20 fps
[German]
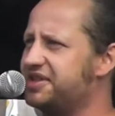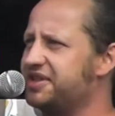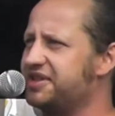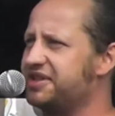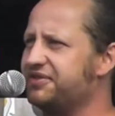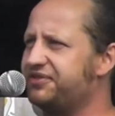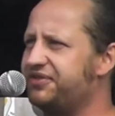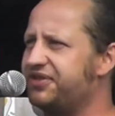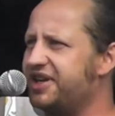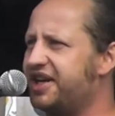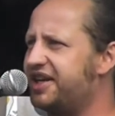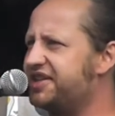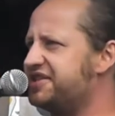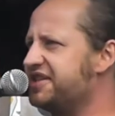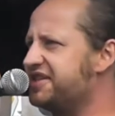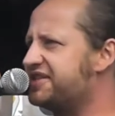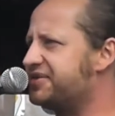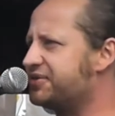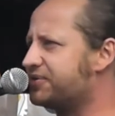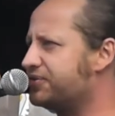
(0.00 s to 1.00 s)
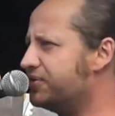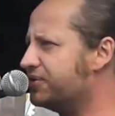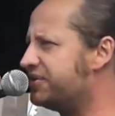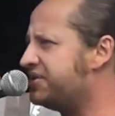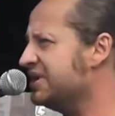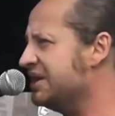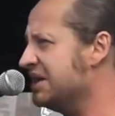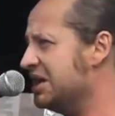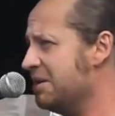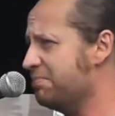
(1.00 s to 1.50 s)
Sie sind vielleicht nicht so gut
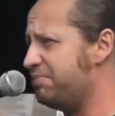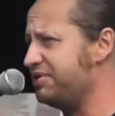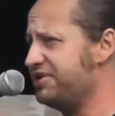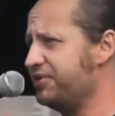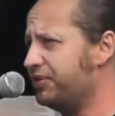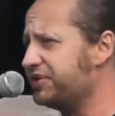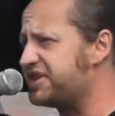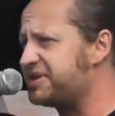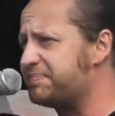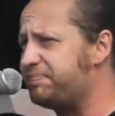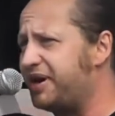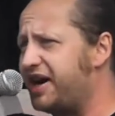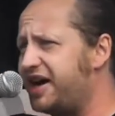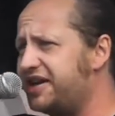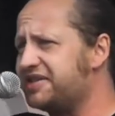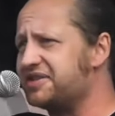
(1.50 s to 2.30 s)
benutzbar,